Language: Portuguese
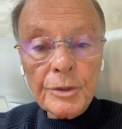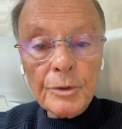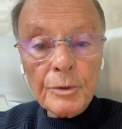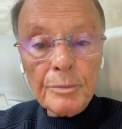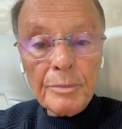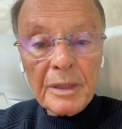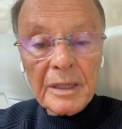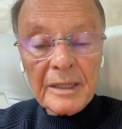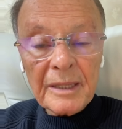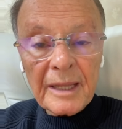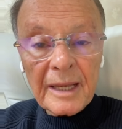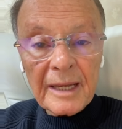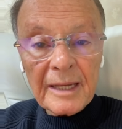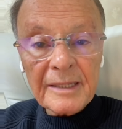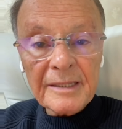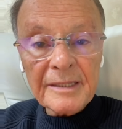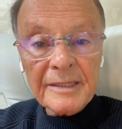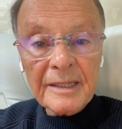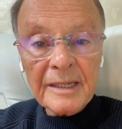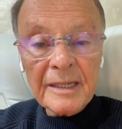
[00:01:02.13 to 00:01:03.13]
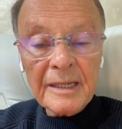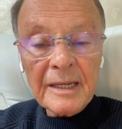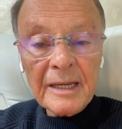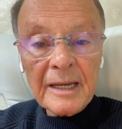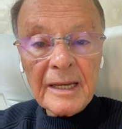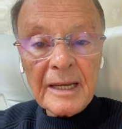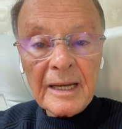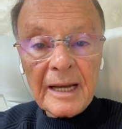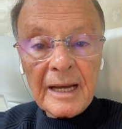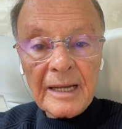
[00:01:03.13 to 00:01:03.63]
que obedecem
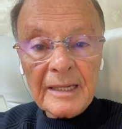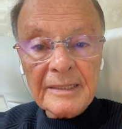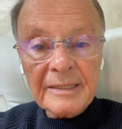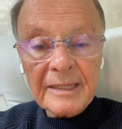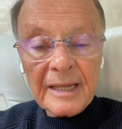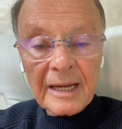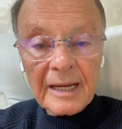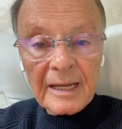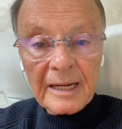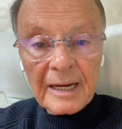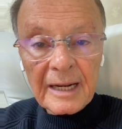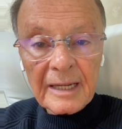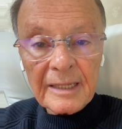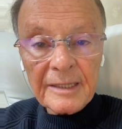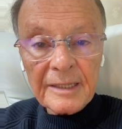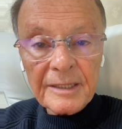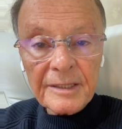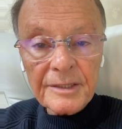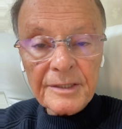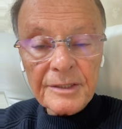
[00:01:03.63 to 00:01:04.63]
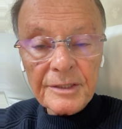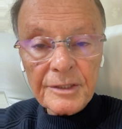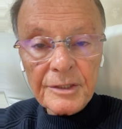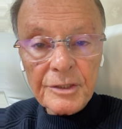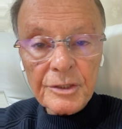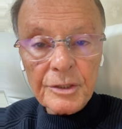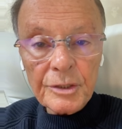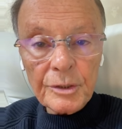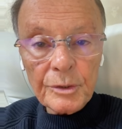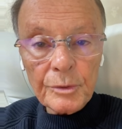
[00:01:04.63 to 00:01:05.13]
às sagradas
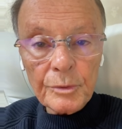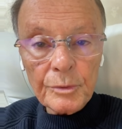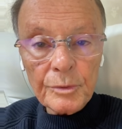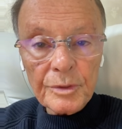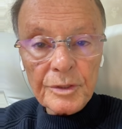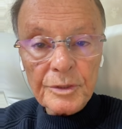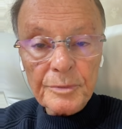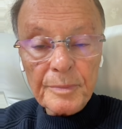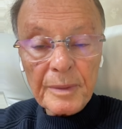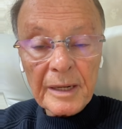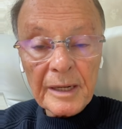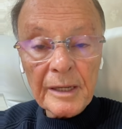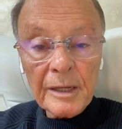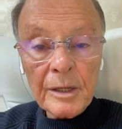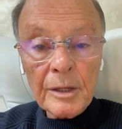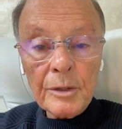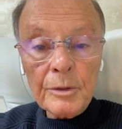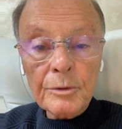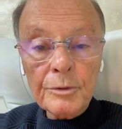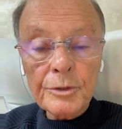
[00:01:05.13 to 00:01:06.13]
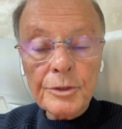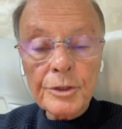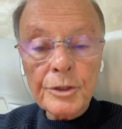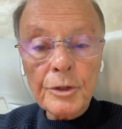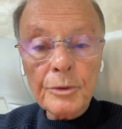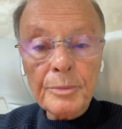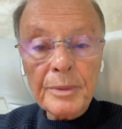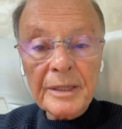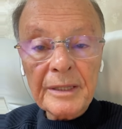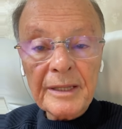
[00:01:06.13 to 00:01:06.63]
escrituras, para os
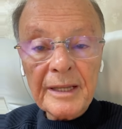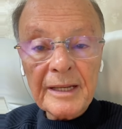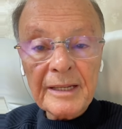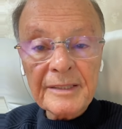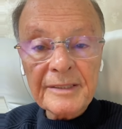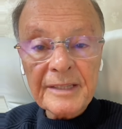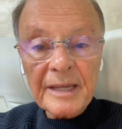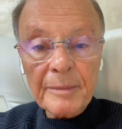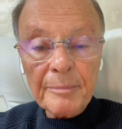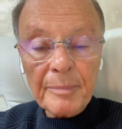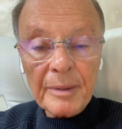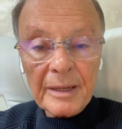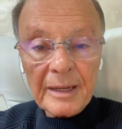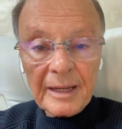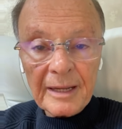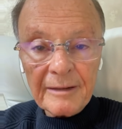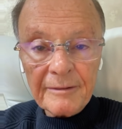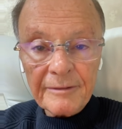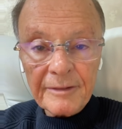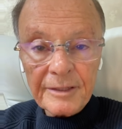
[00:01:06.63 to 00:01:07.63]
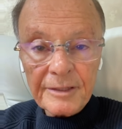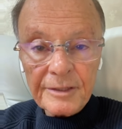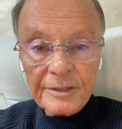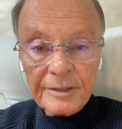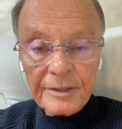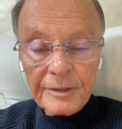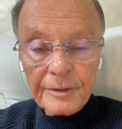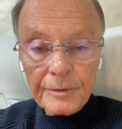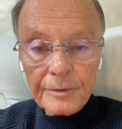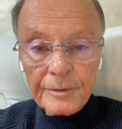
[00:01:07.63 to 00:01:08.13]
que obedecem à palavra
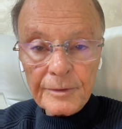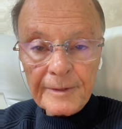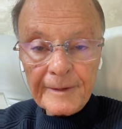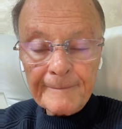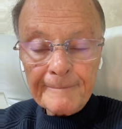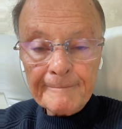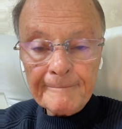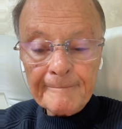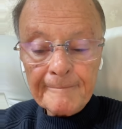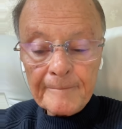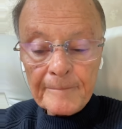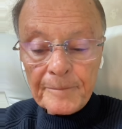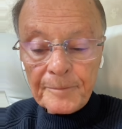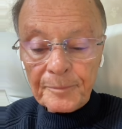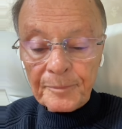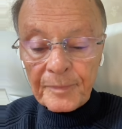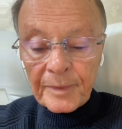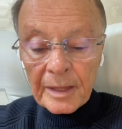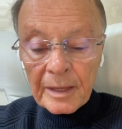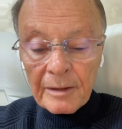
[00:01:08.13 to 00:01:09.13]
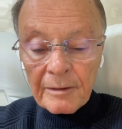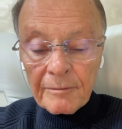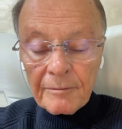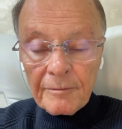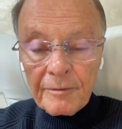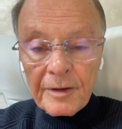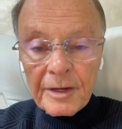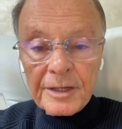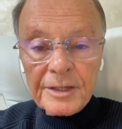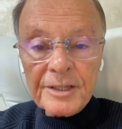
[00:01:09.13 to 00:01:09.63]
de Deus.
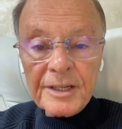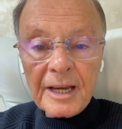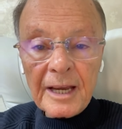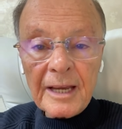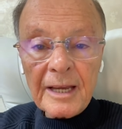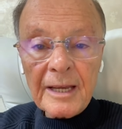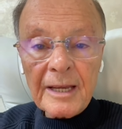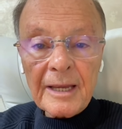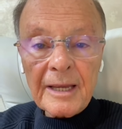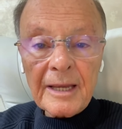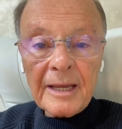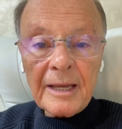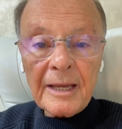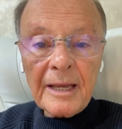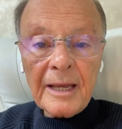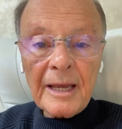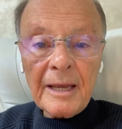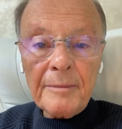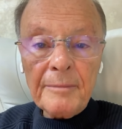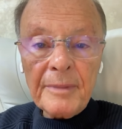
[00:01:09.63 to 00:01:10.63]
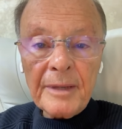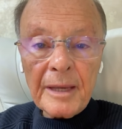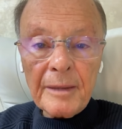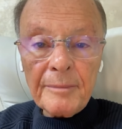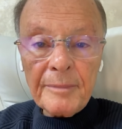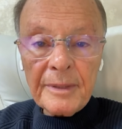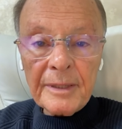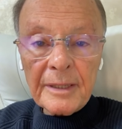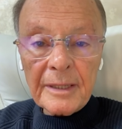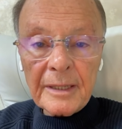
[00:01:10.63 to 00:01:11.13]
Veja, minha
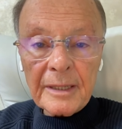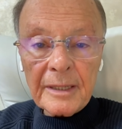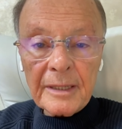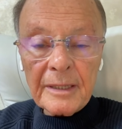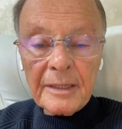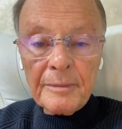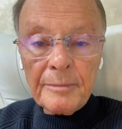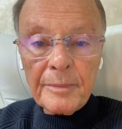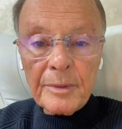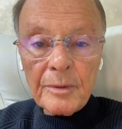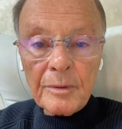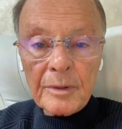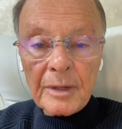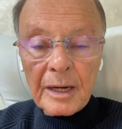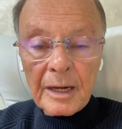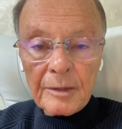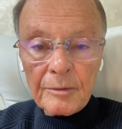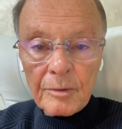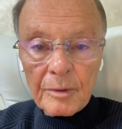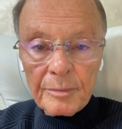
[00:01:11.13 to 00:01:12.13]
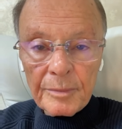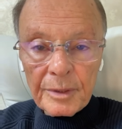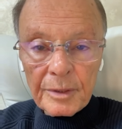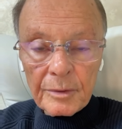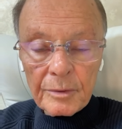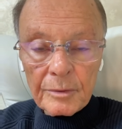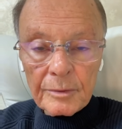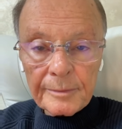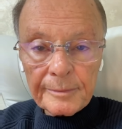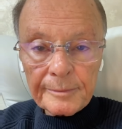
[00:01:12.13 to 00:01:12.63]
amiga e meu caro
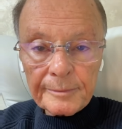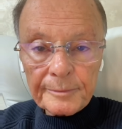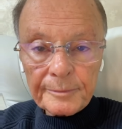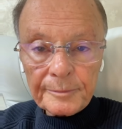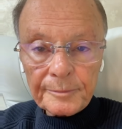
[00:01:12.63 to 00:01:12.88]
amigo,